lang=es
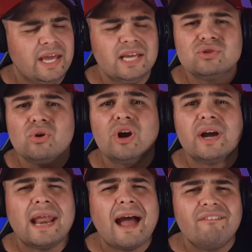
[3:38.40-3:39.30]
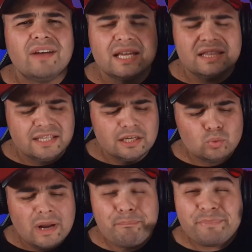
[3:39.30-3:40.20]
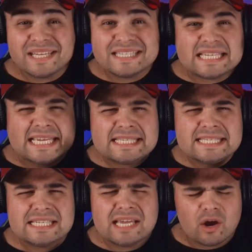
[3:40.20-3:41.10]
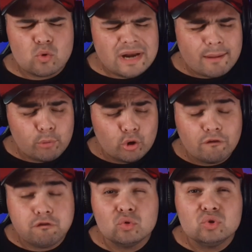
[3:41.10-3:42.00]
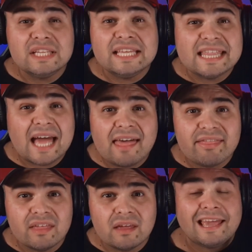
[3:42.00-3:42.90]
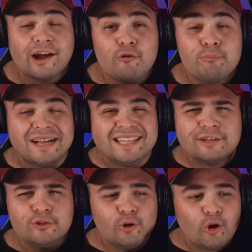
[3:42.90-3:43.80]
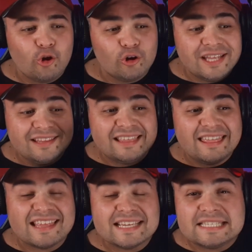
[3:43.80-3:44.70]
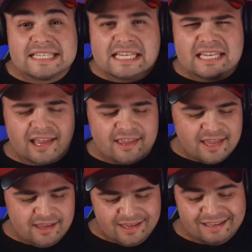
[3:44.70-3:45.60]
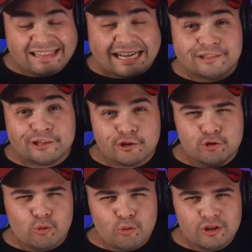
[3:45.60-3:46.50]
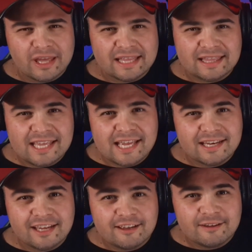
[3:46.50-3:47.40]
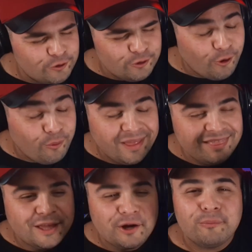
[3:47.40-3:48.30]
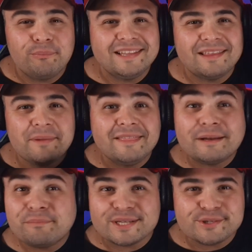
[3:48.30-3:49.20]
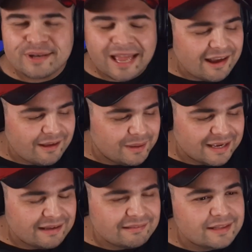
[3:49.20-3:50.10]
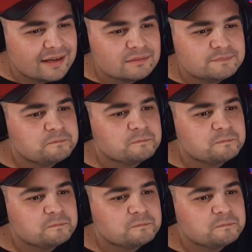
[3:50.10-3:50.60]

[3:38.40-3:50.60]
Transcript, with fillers: esos graves tienen una presencia, una profundidad que acompañándolos con este decir y, esta actitud que tiene, nos vende completamente el personaje, me encanta.